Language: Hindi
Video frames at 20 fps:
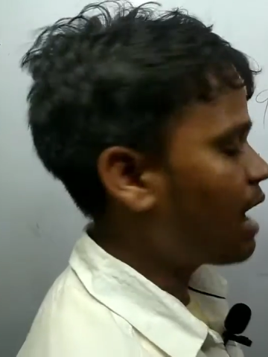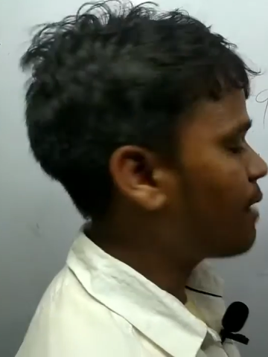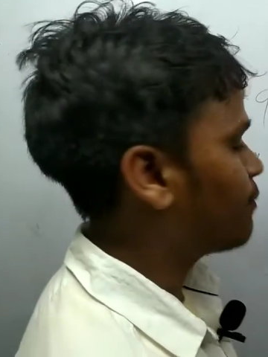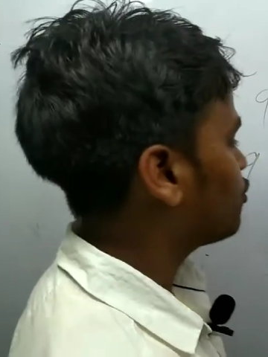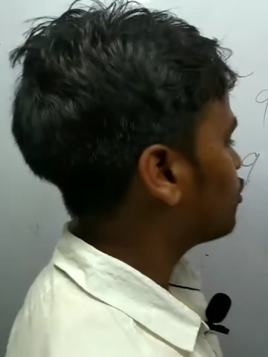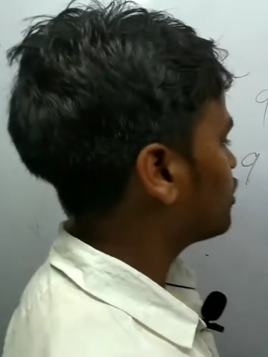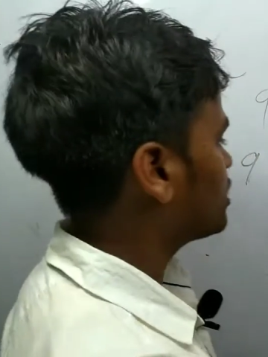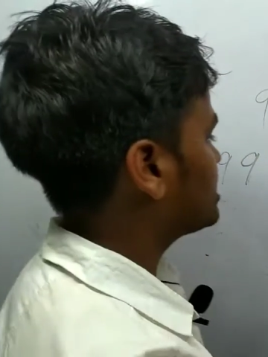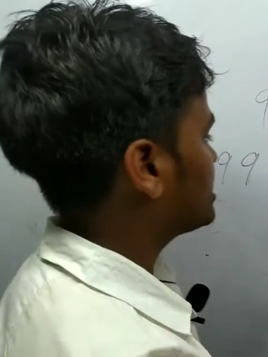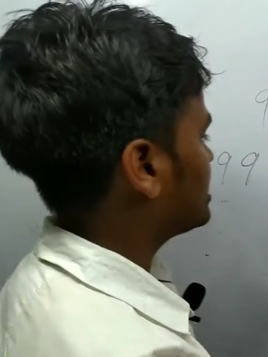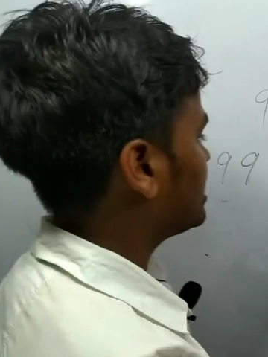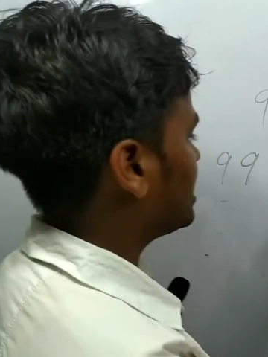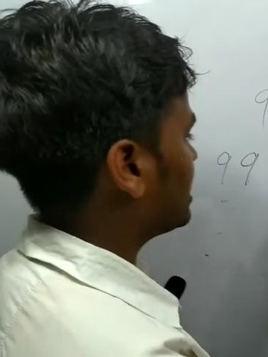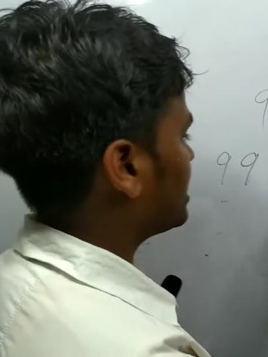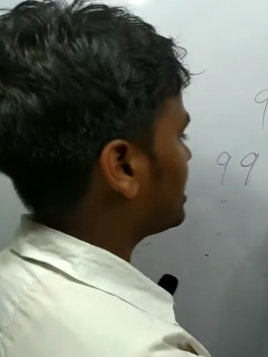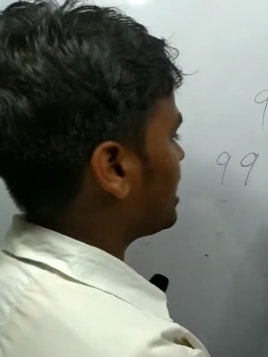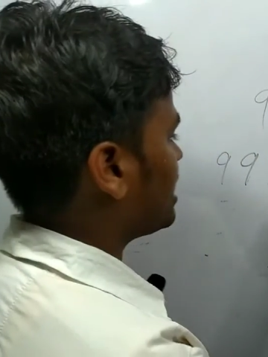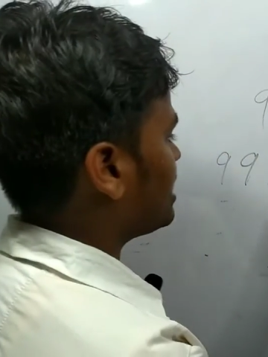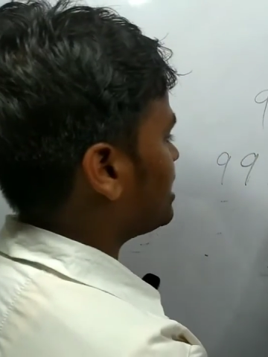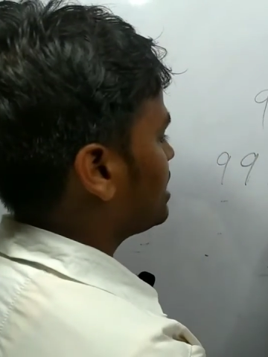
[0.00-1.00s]
आपको किससे
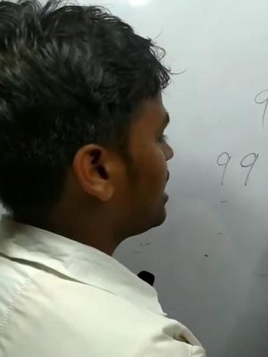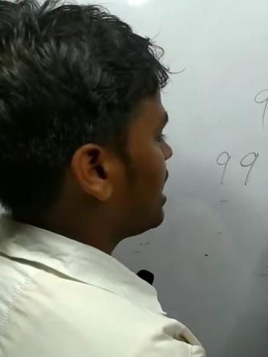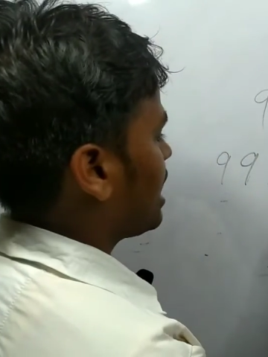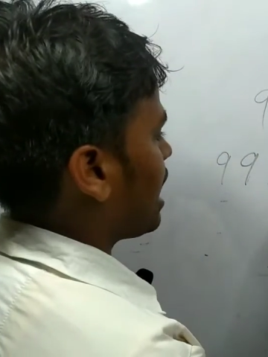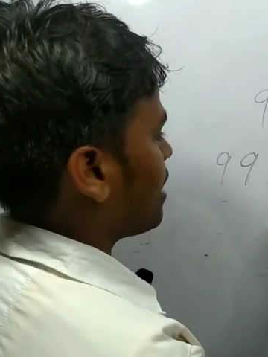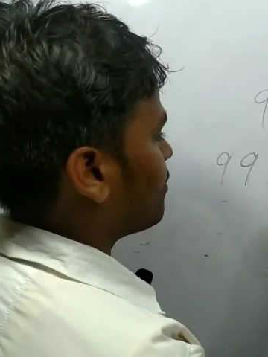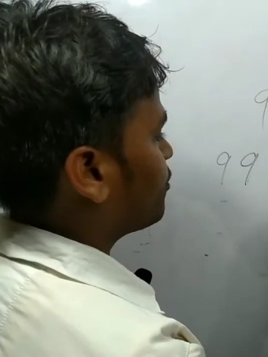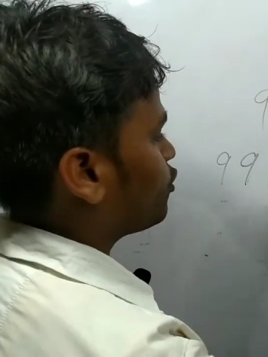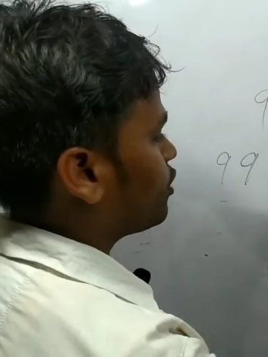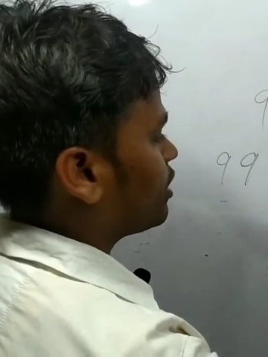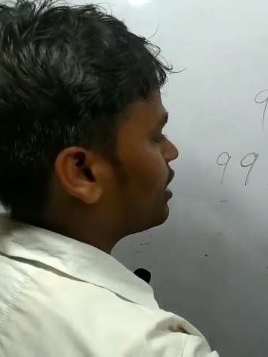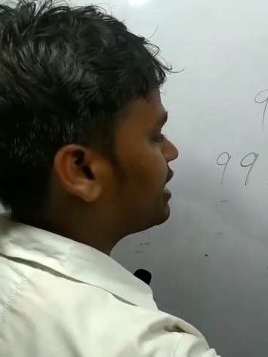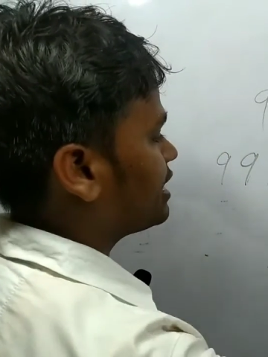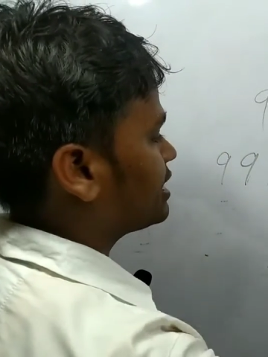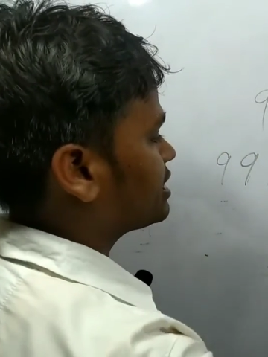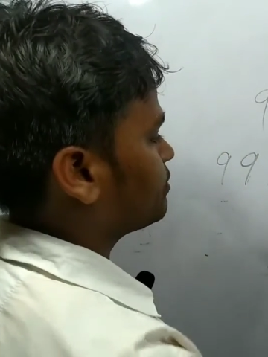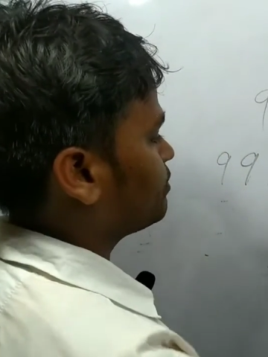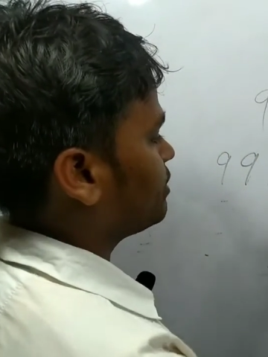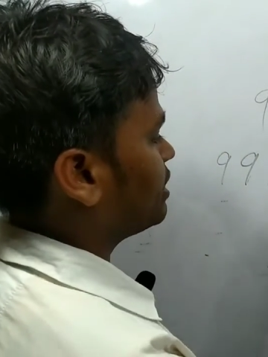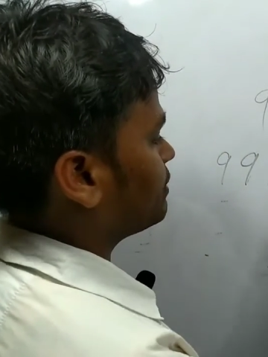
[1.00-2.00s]
करना है आपको
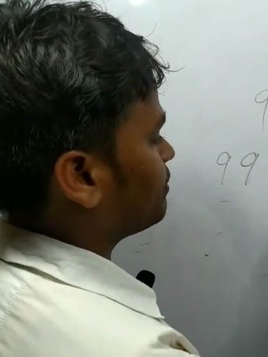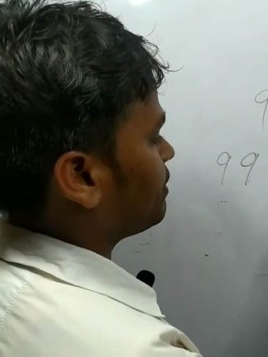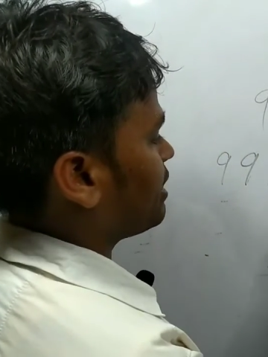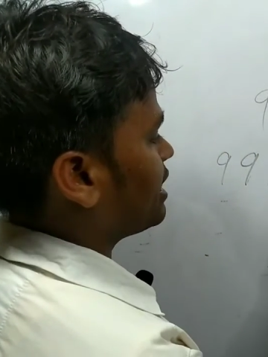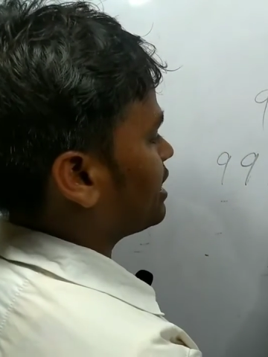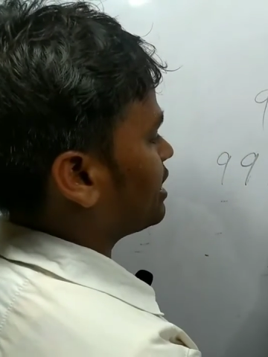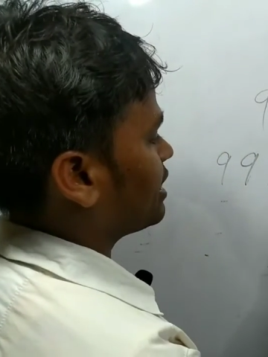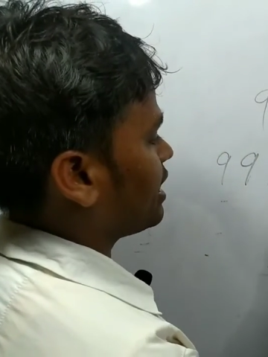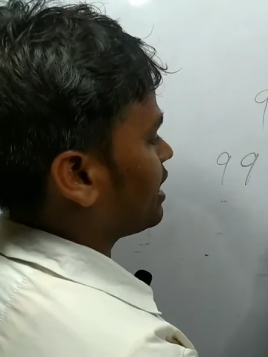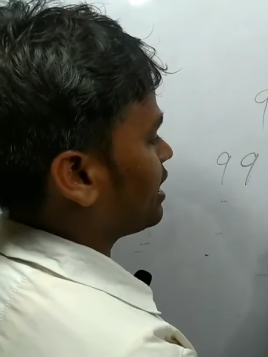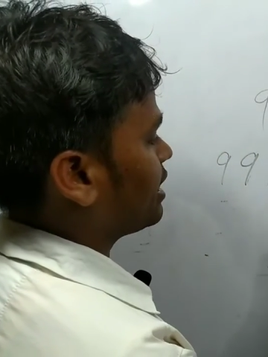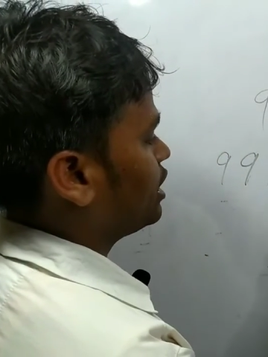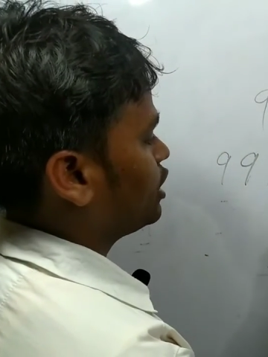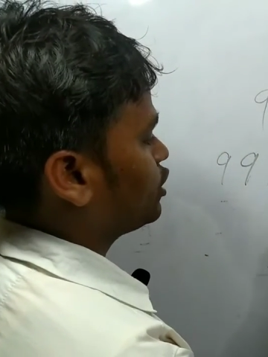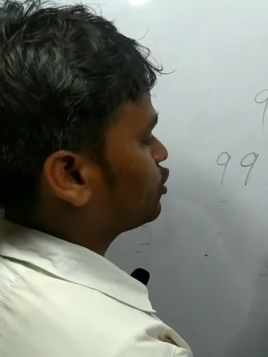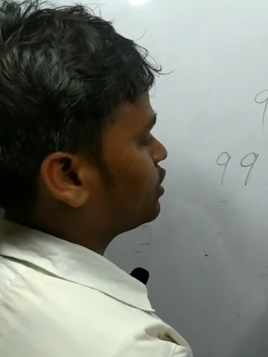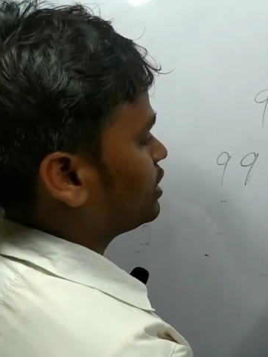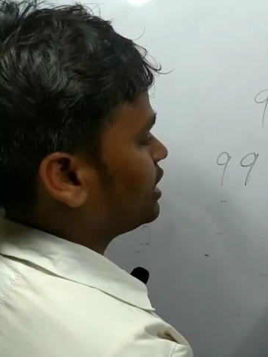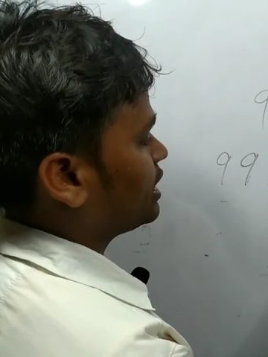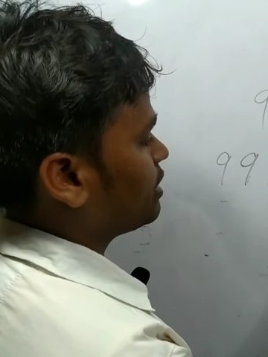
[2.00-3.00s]
हंड्रेड से मल्टीप्लाई करना है
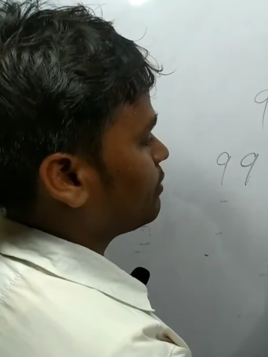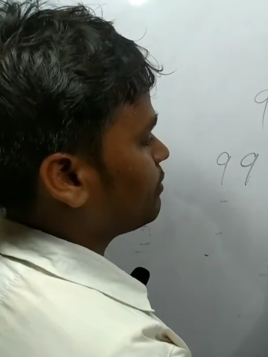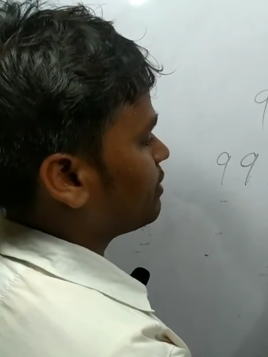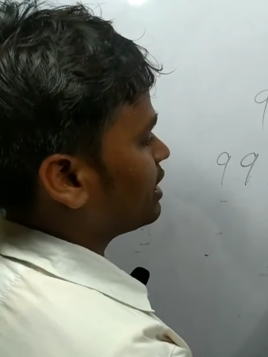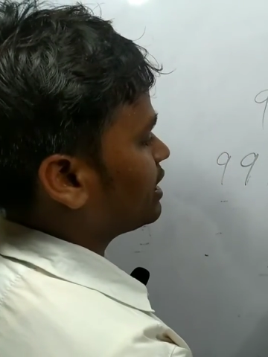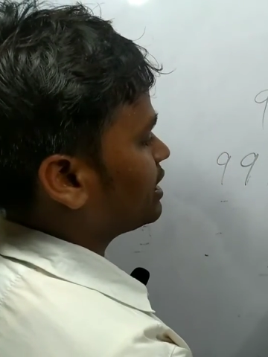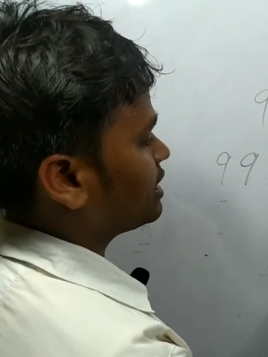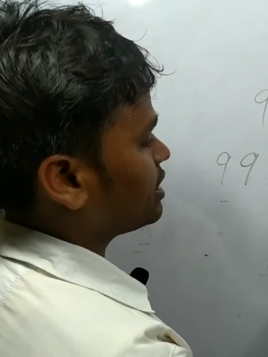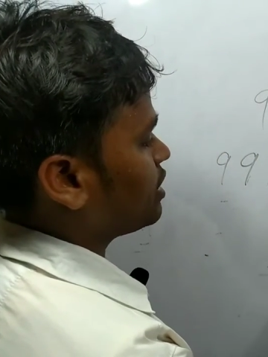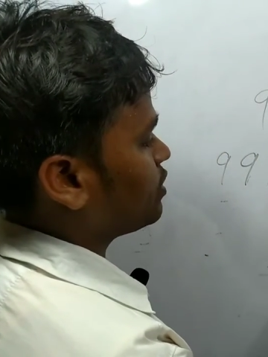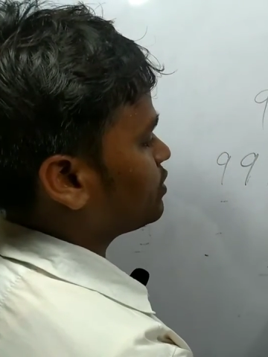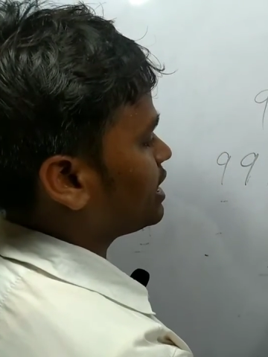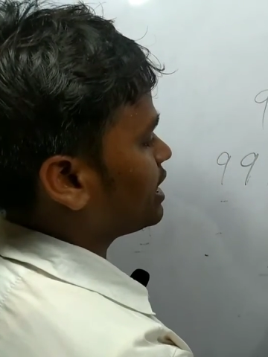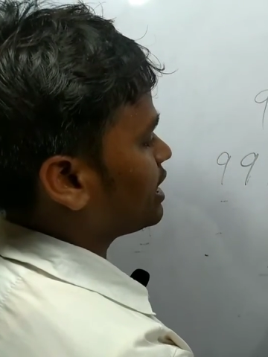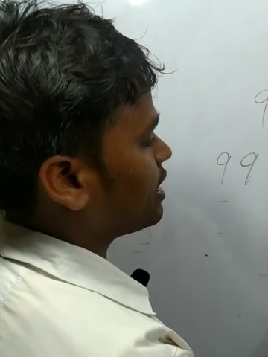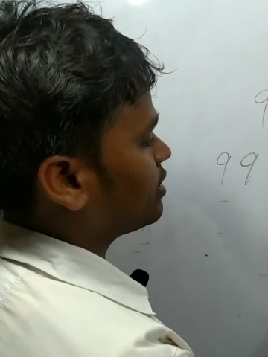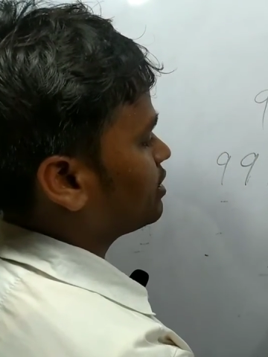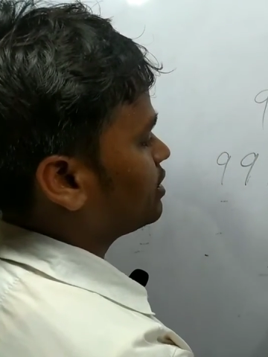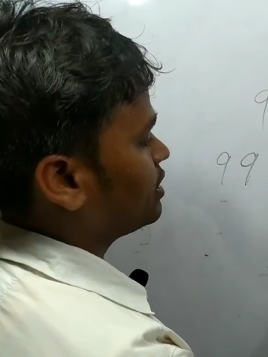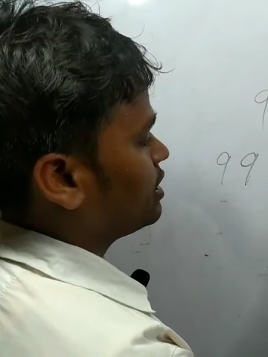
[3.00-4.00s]
तो देखिए हमारा कितना हो
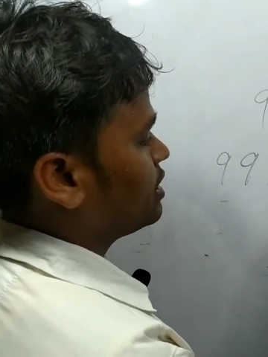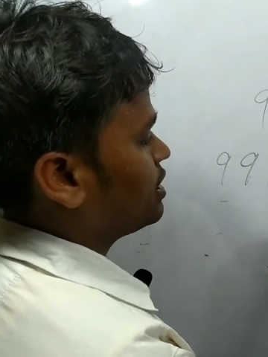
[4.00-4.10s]
जाएगा